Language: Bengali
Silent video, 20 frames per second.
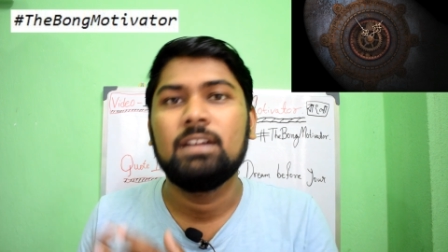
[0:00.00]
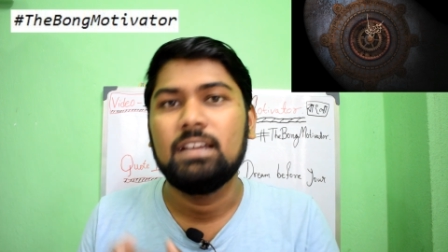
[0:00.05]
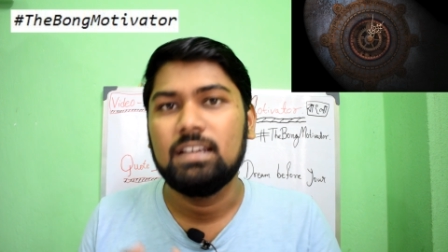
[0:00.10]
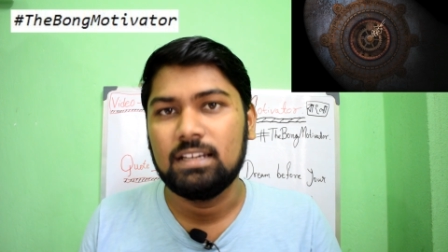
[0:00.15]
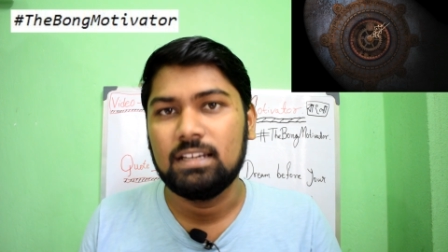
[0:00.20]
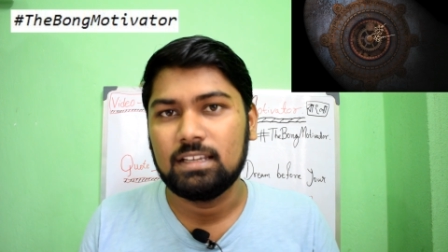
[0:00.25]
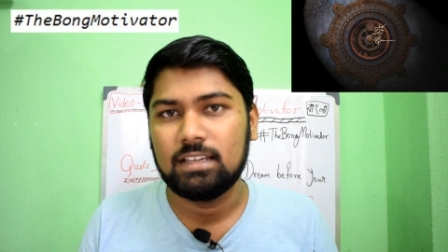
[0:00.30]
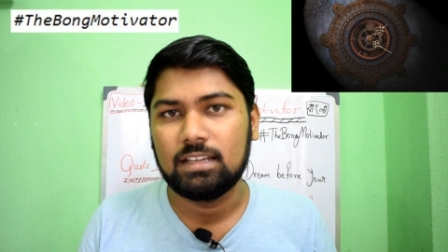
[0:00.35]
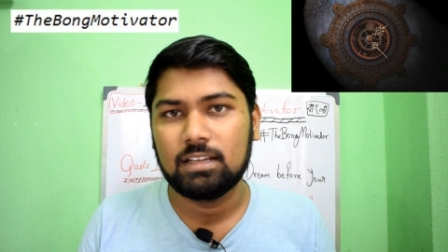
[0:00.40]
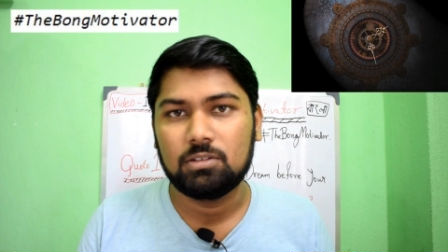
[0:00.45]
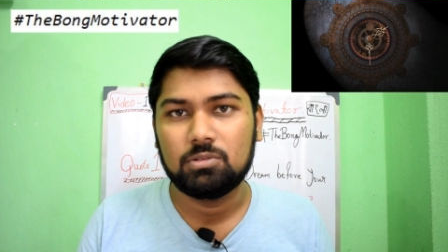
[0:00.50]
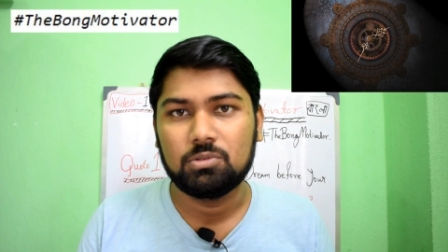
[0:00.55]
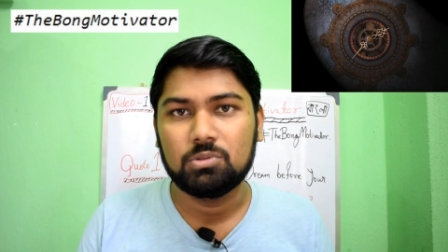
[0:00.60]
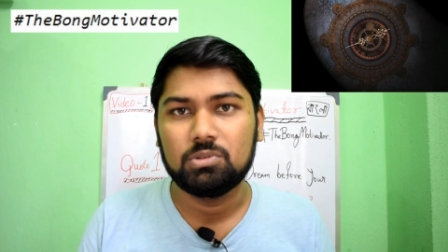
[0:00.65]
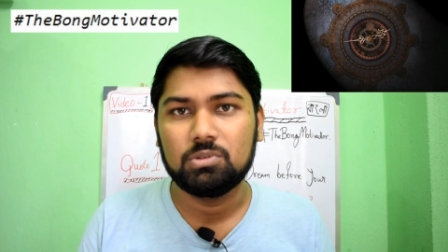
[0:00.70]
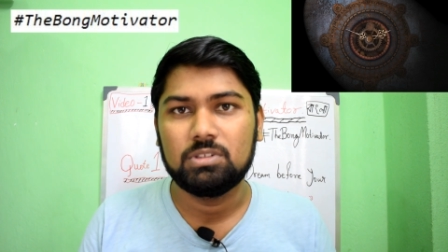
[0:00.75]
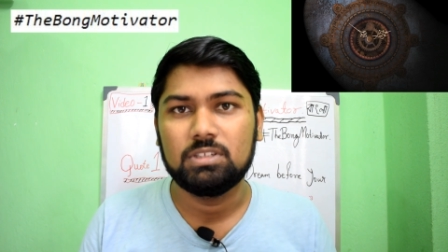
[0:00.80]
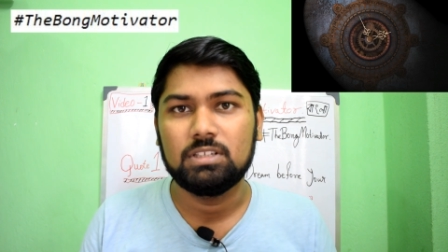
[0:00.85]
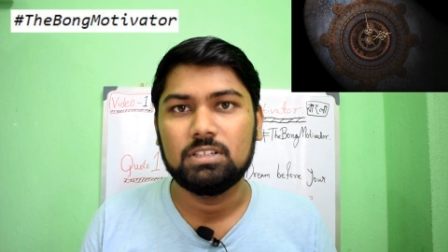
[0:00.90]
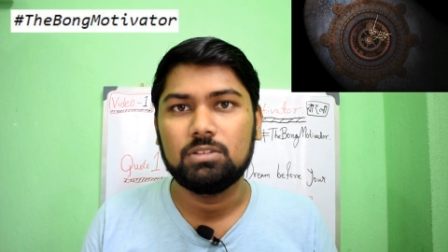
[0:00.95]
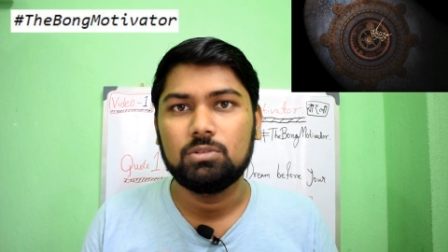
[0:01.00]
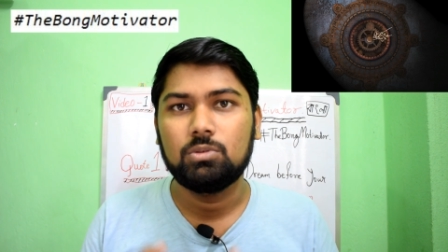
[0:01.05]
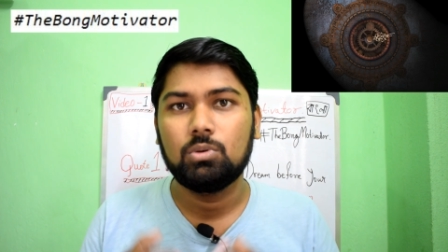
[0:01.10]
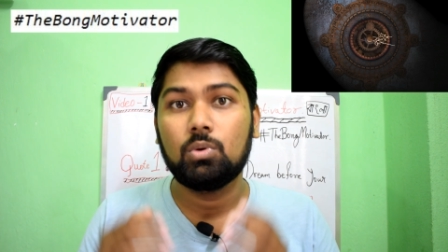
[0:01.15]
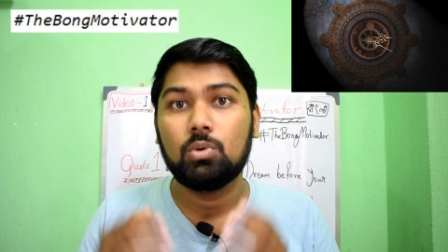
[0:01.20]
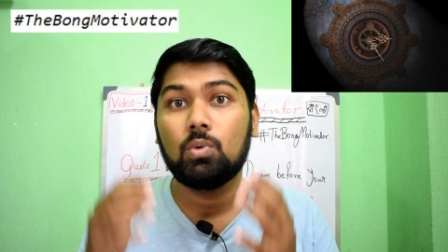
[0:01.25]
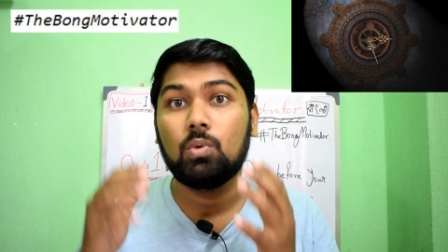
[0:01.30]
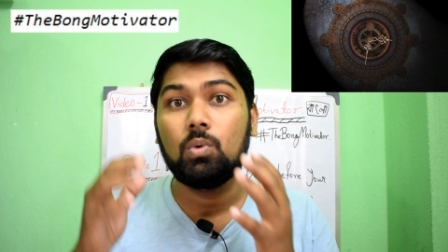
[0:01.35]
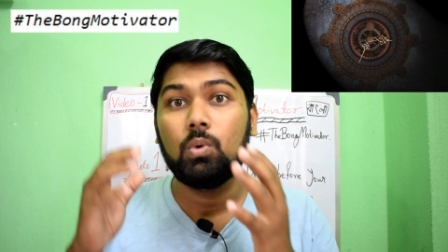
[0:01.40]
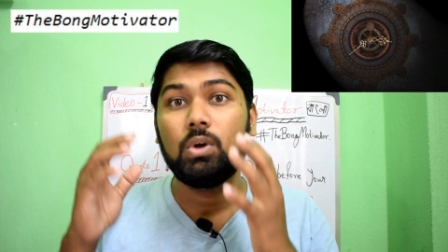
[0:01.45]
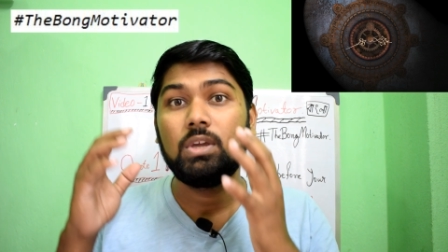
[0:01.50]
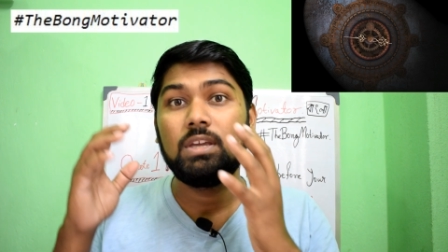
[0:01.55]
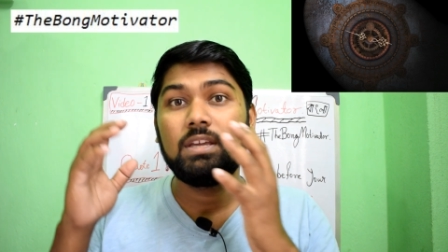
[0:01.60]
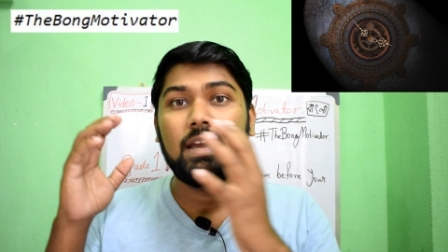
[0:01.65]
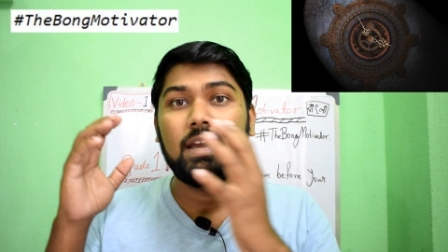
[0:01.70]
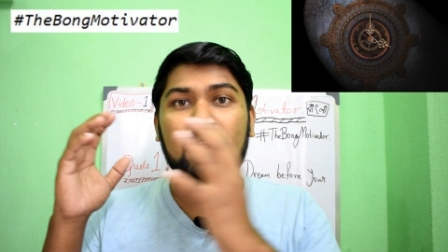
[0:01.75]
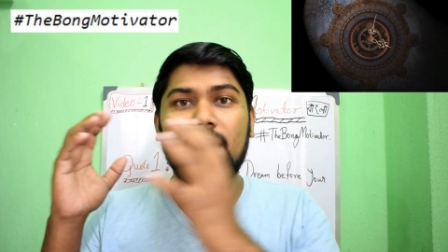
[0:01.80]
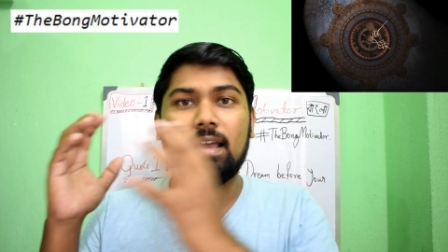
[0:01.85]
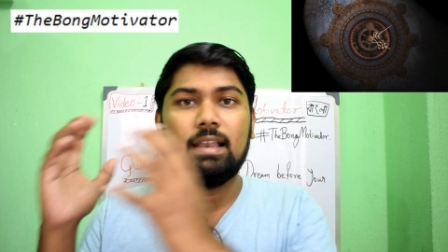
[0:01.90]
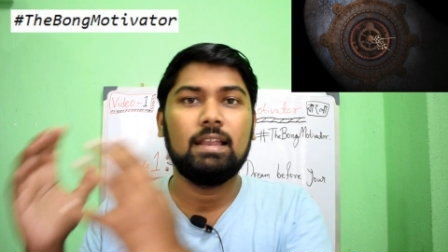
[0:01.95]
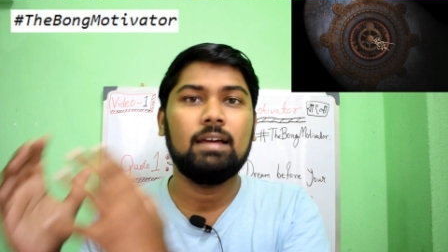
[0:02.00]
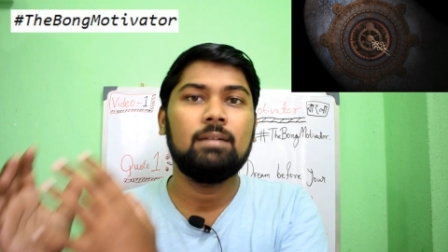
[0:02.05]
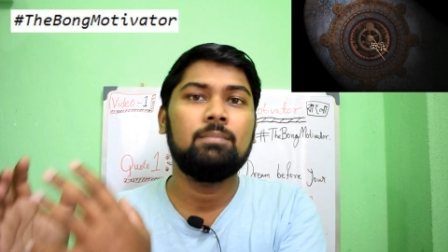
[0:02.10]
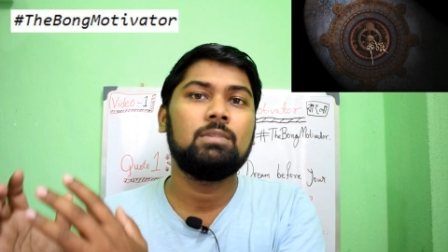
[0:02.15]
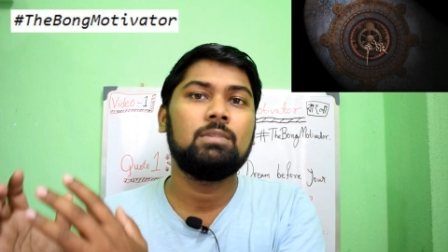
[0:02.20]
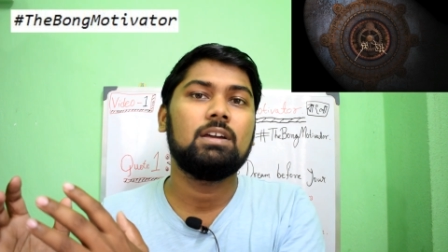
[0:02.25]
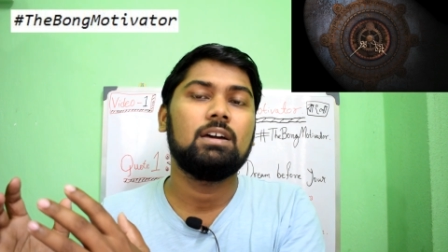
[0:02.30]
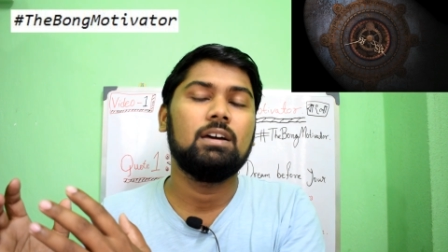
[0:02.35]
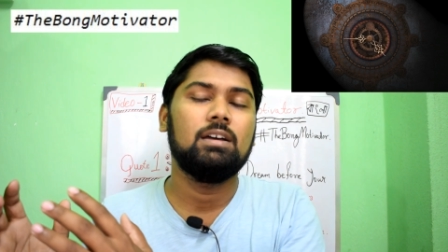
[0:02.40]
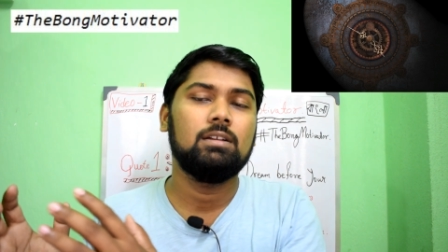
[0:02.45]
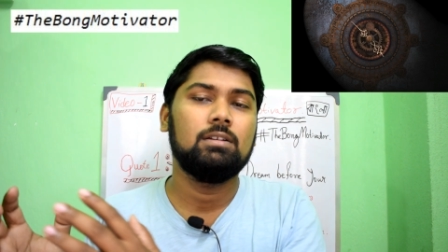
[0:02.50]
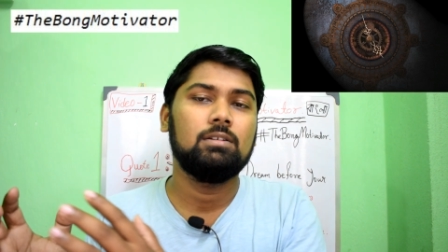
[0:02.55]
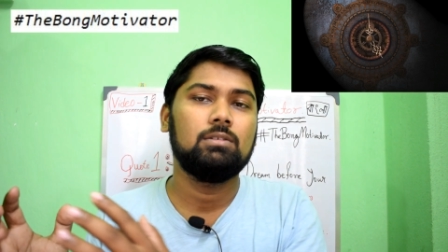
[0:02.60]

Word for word: ইন্ডিকেট করছি তো ওই অ্যালার্মটা